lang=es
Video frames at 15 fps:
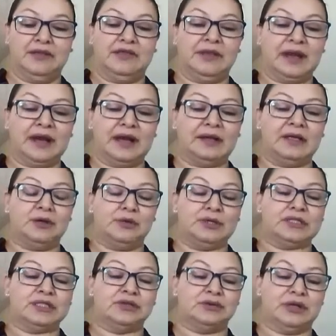deja de
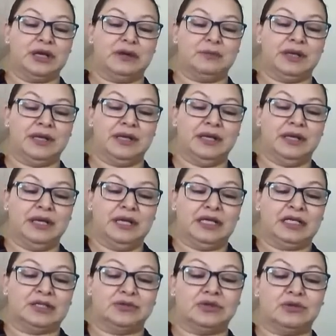cuestionarme
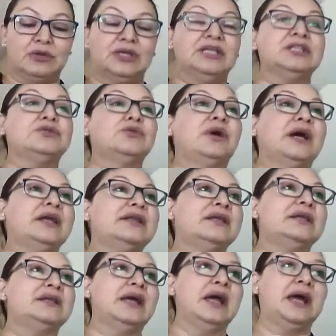y,
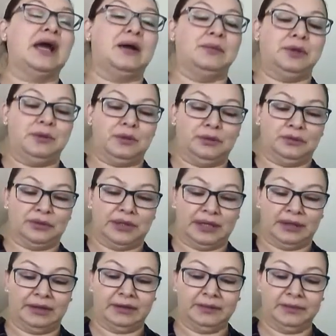sujétate a mi voluntad.